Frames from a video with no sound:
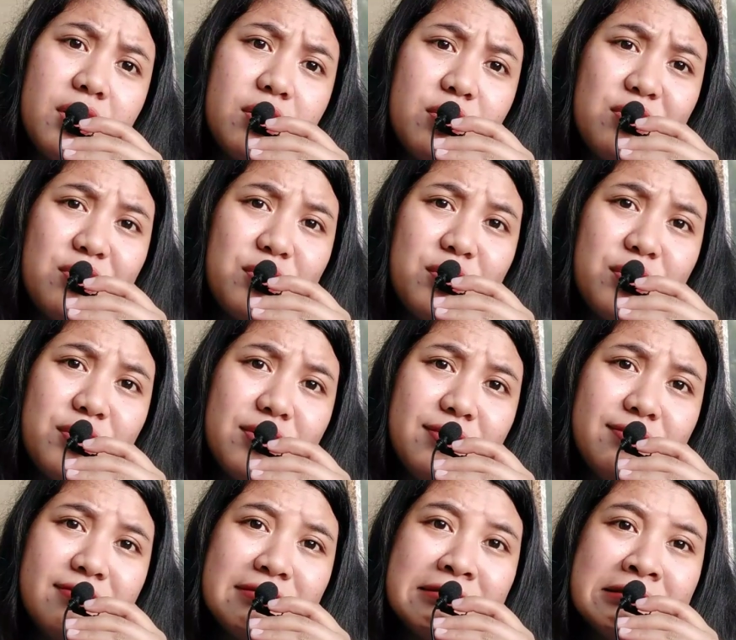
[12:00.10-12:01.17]
ko?
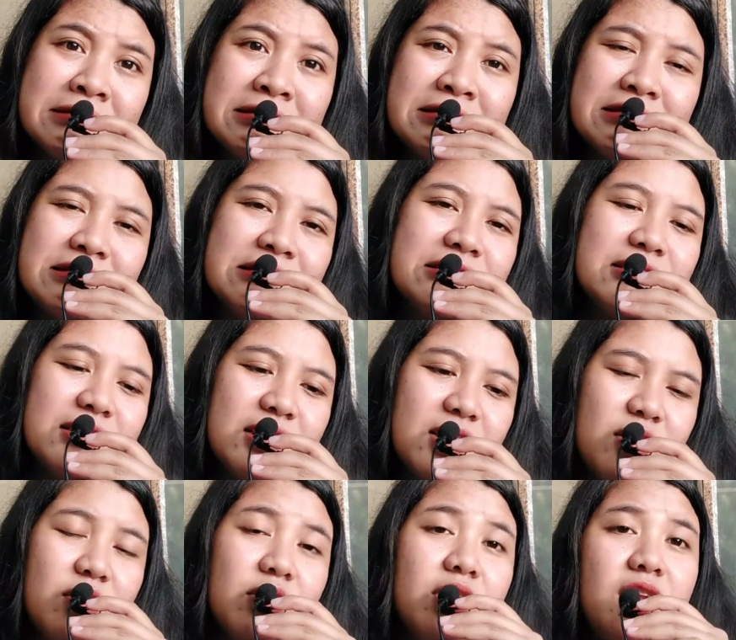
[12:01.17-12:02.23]
Hmm,
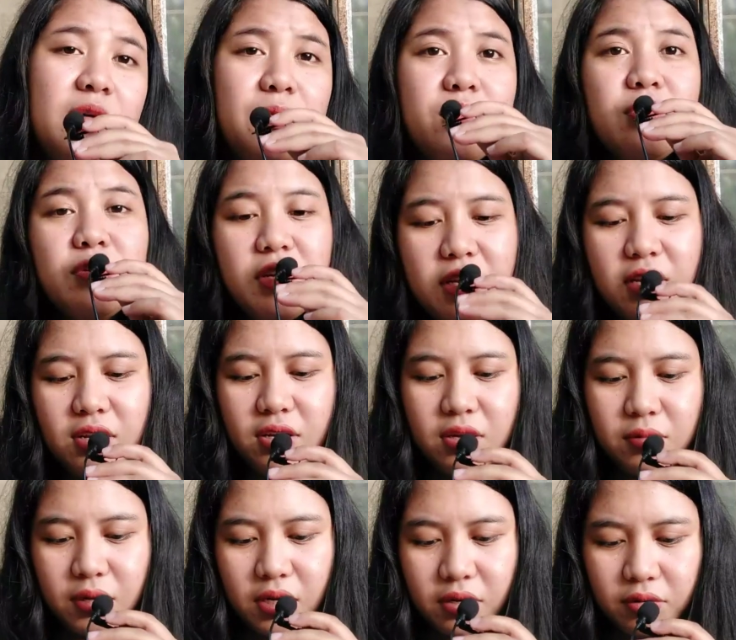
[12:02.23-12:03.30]
yun na lang po yung
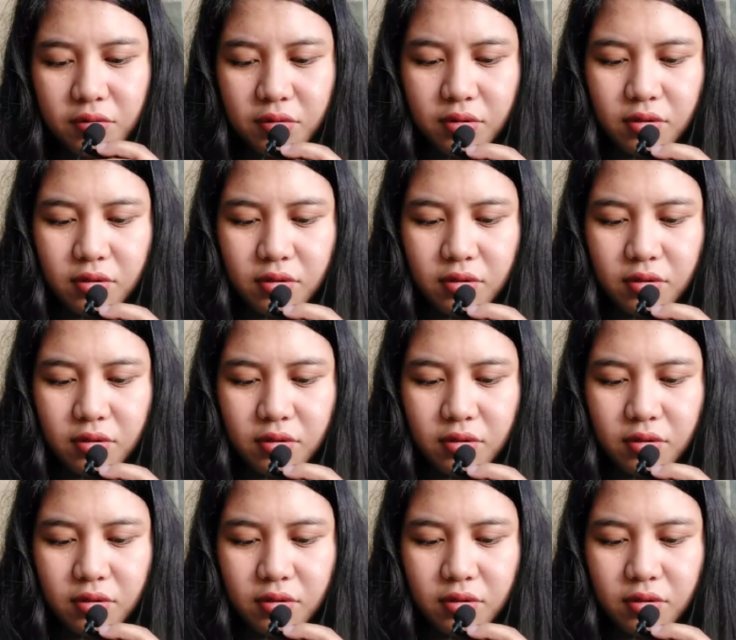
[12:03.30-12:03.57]
ginagawa ko.